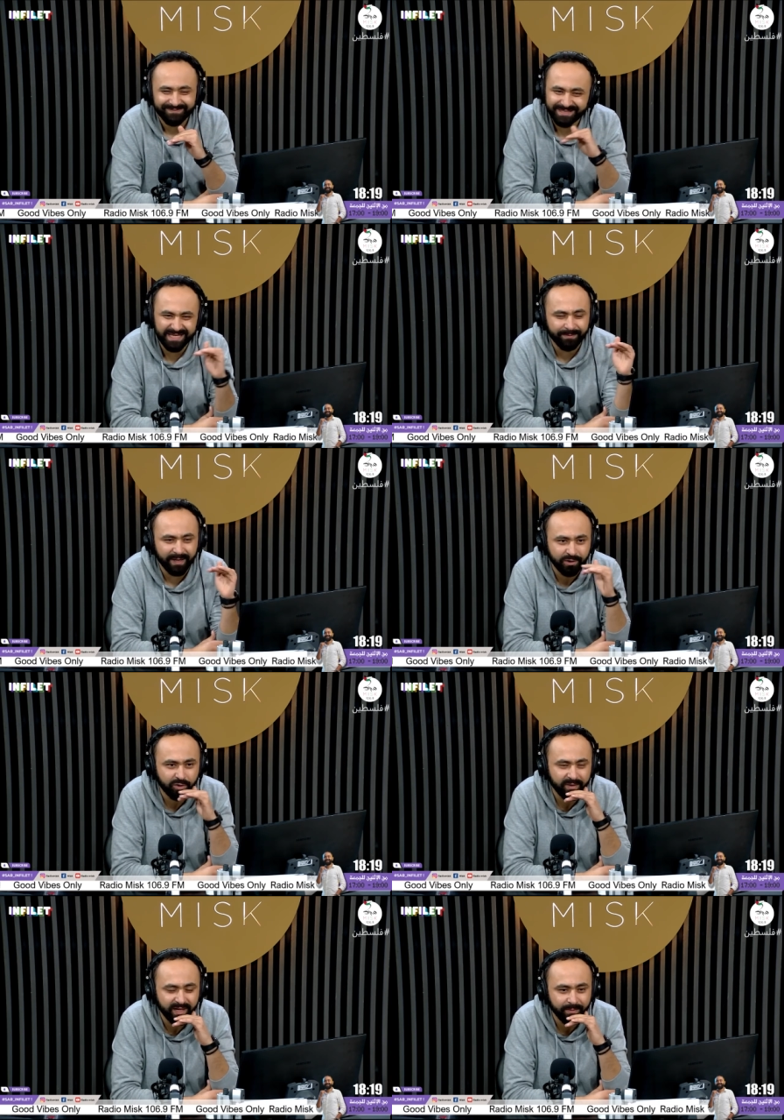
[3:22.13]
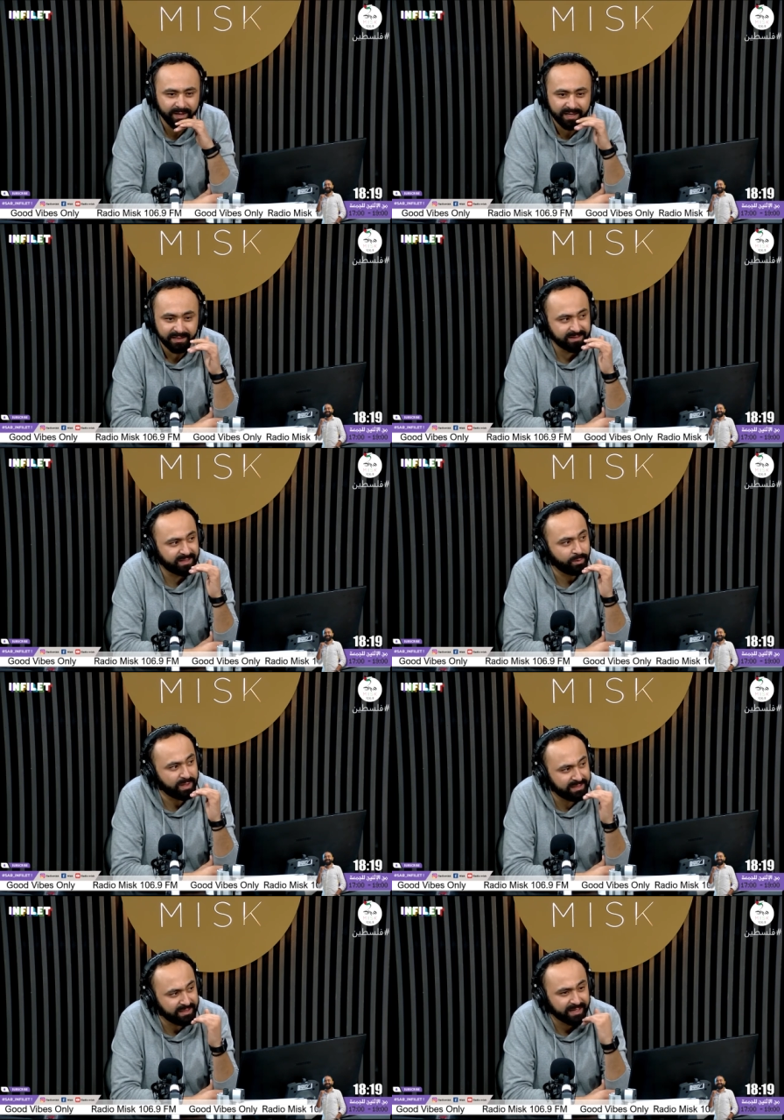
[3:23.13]
سيب عليكم القمار زاد
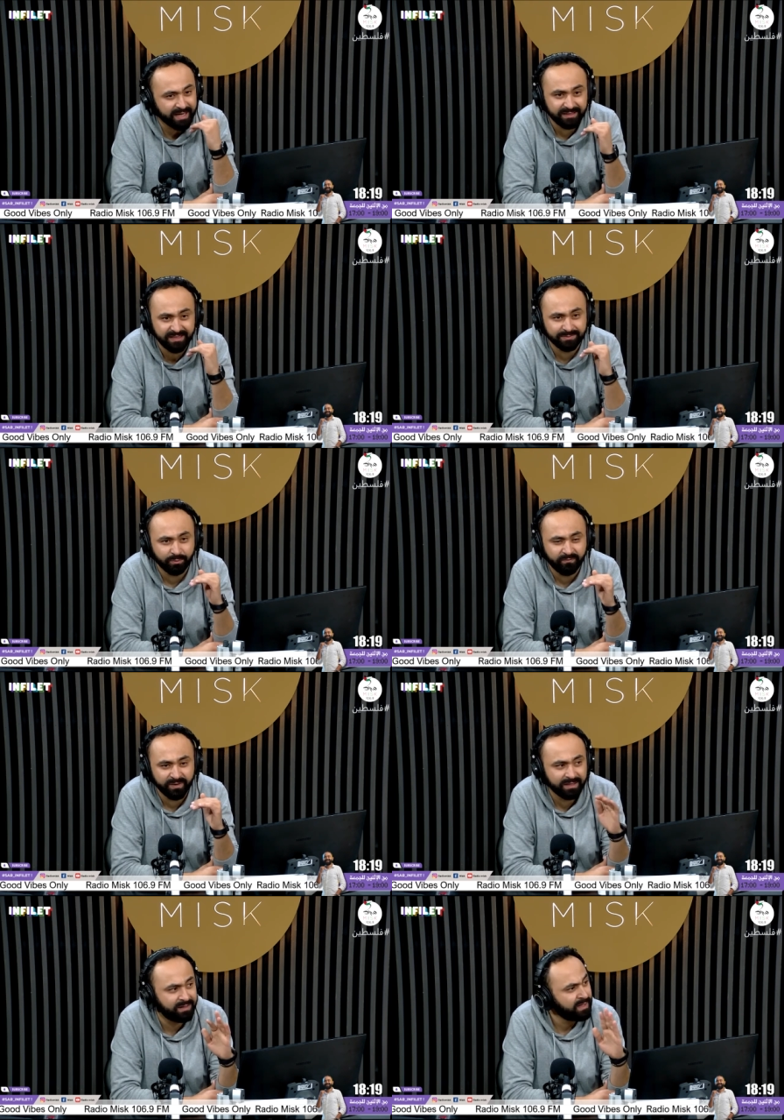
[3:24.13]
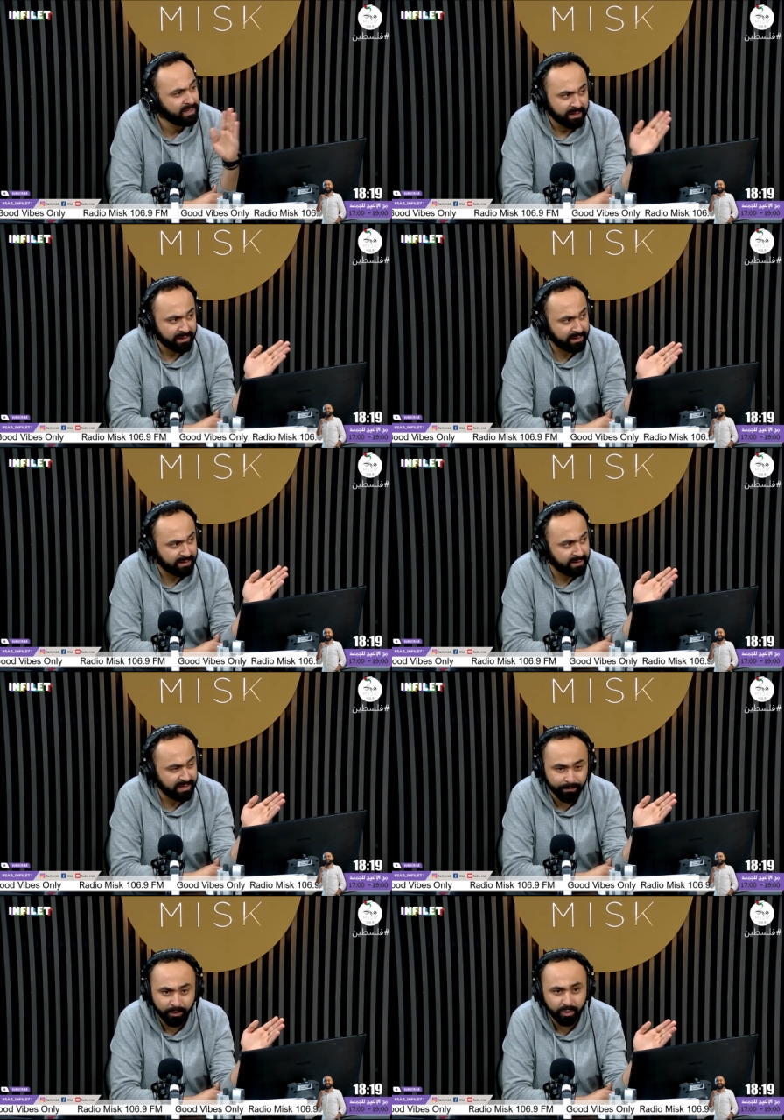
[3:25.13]
الوالدين اللي قاعدين يسمعوا فينا أه
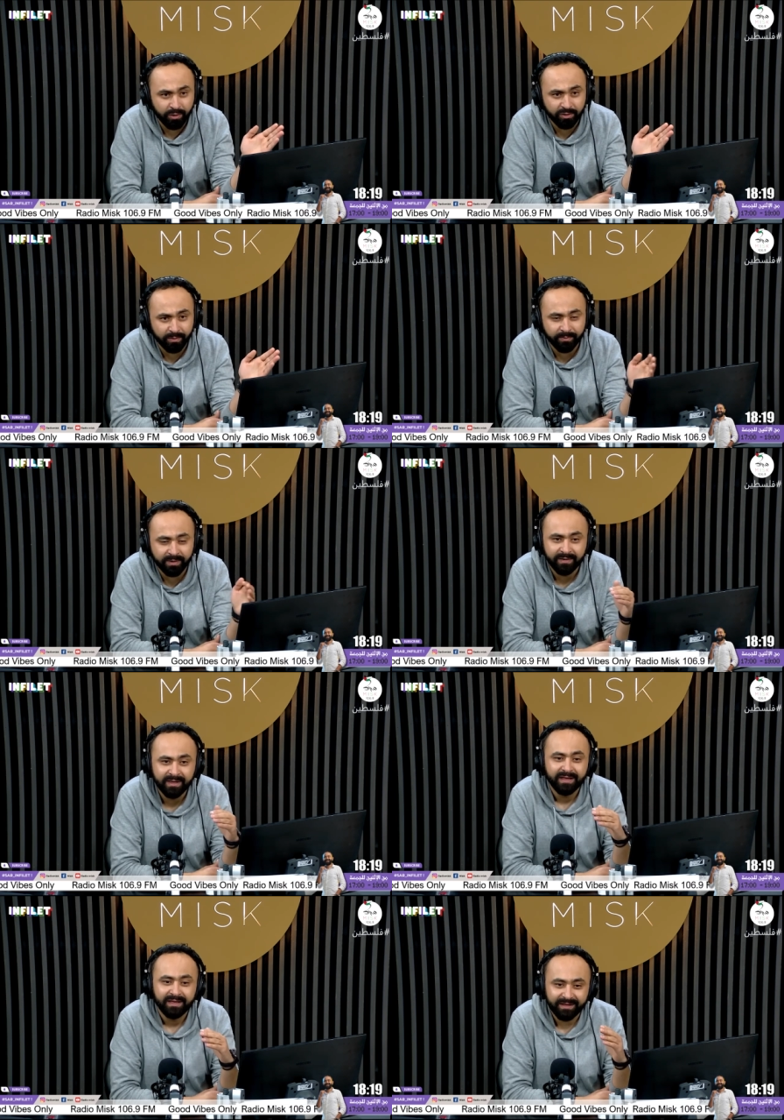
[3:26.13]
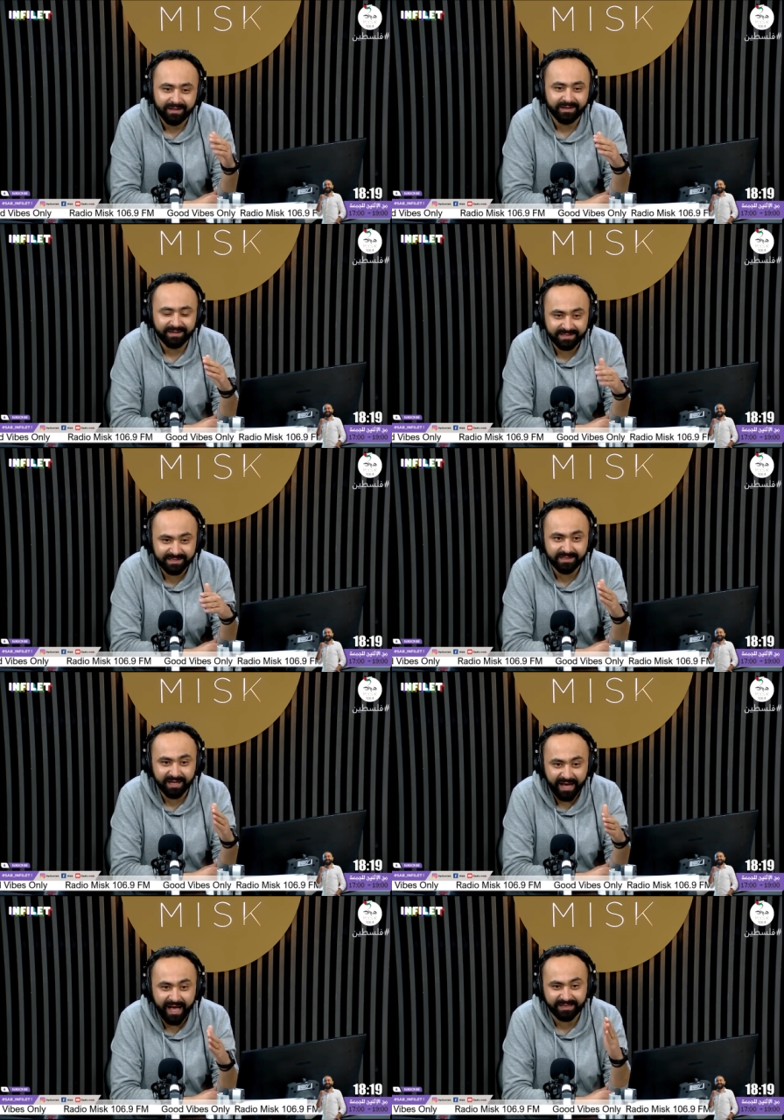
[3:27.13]
نحب نقول لكم أه يا سيدي
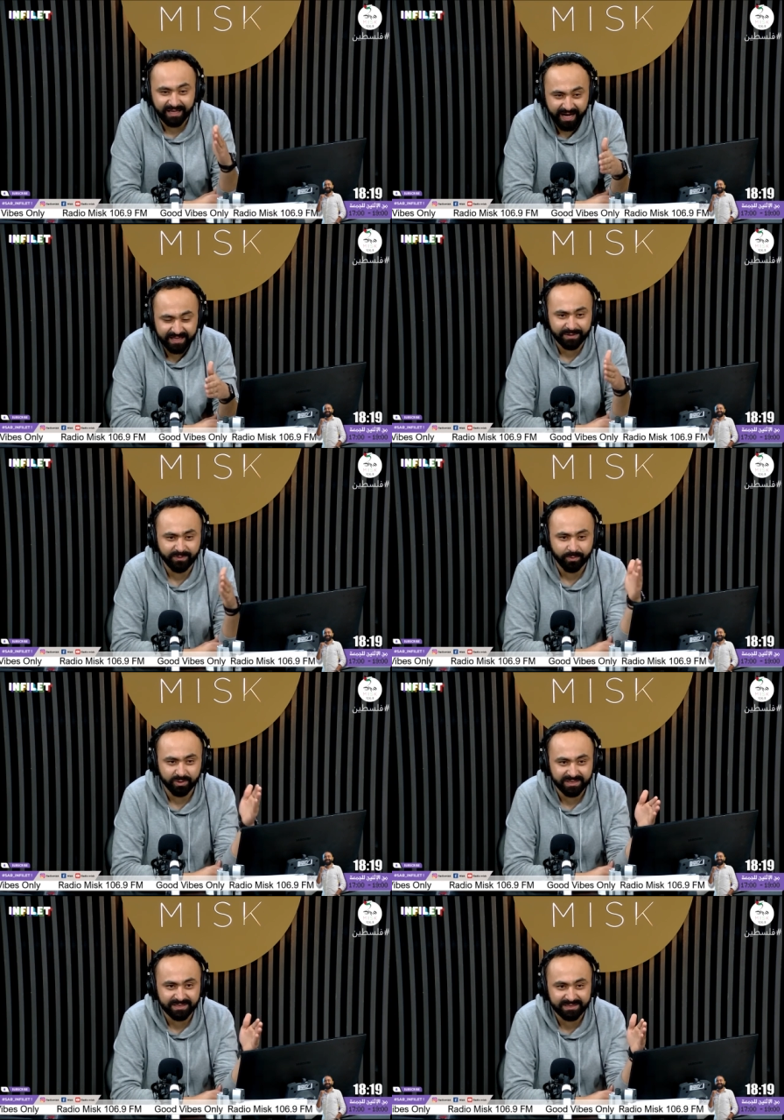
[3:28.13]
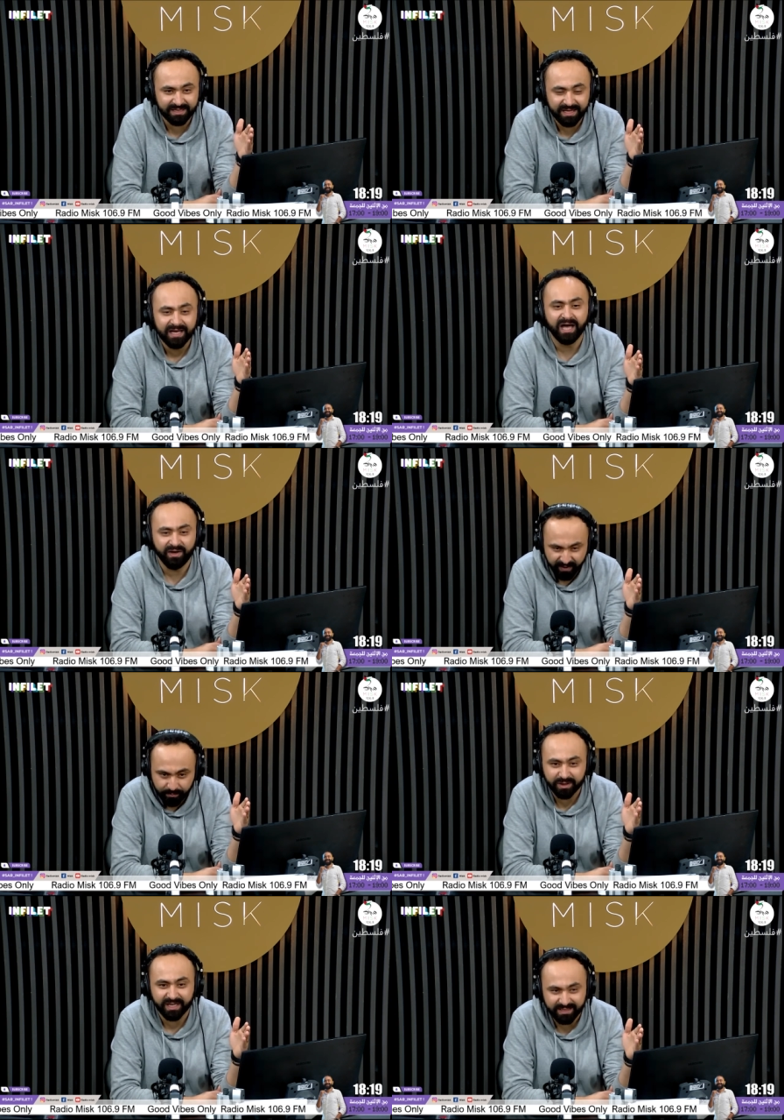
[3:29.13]
حتى الاكثر من 18 سنه افيك
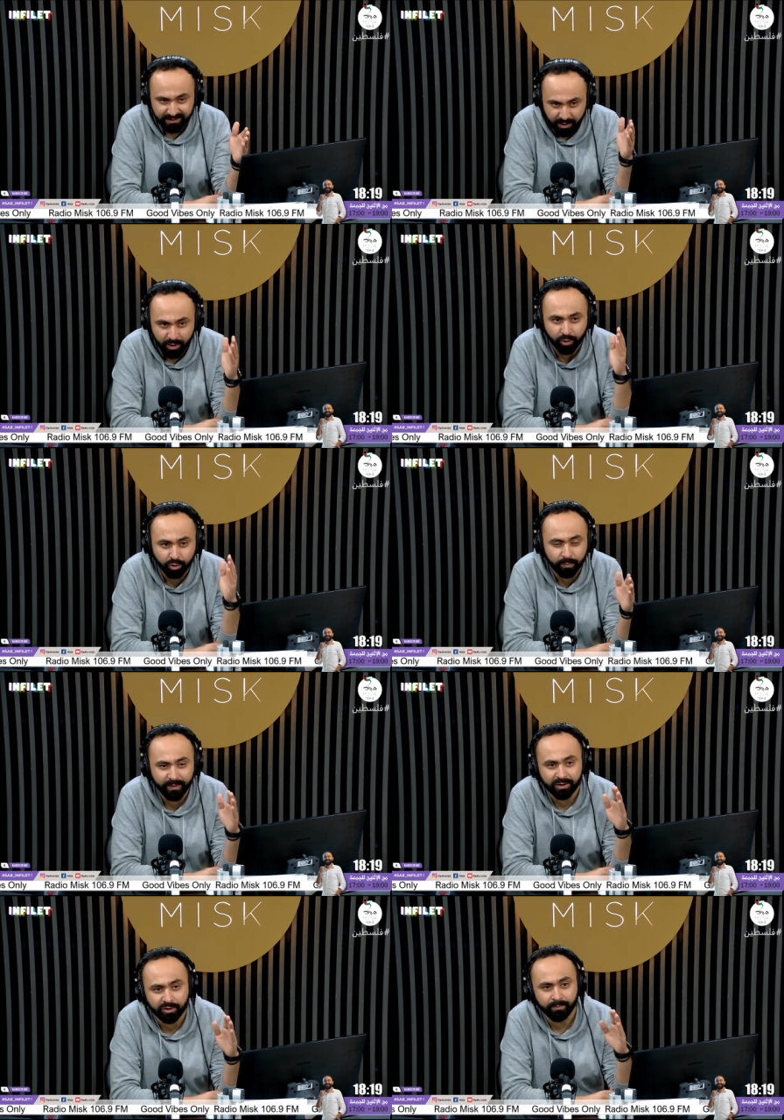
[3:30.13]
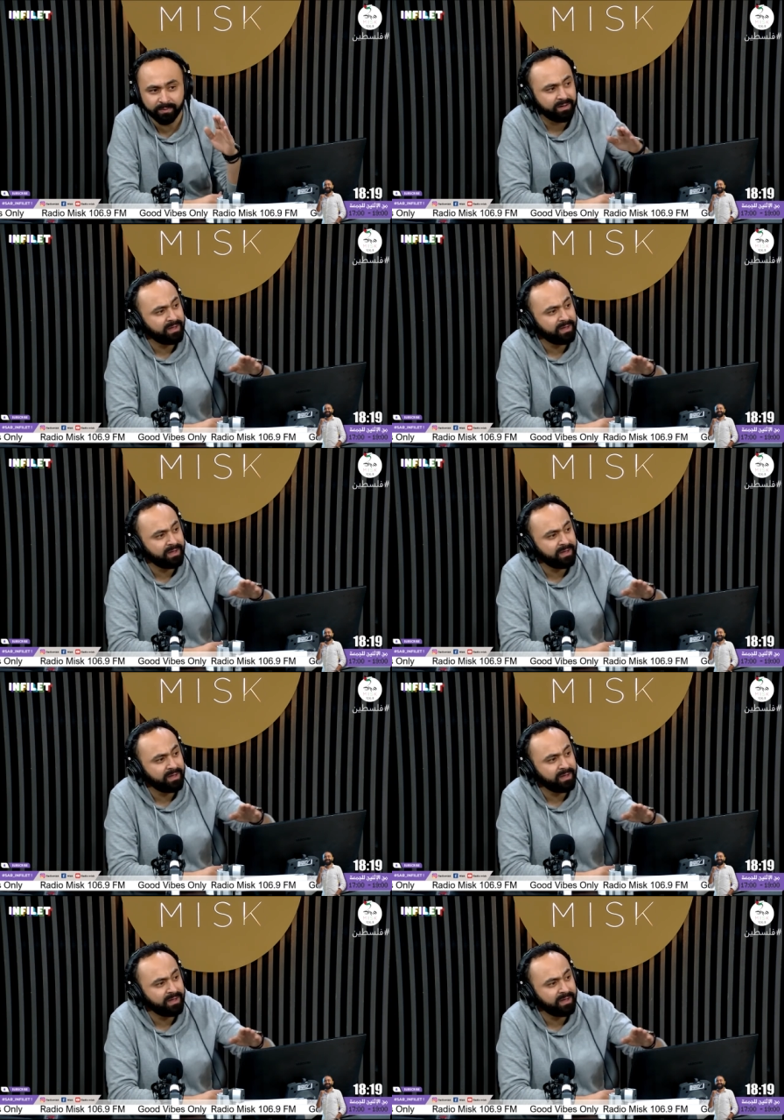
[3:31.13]
موديراسيون ردوا بالكم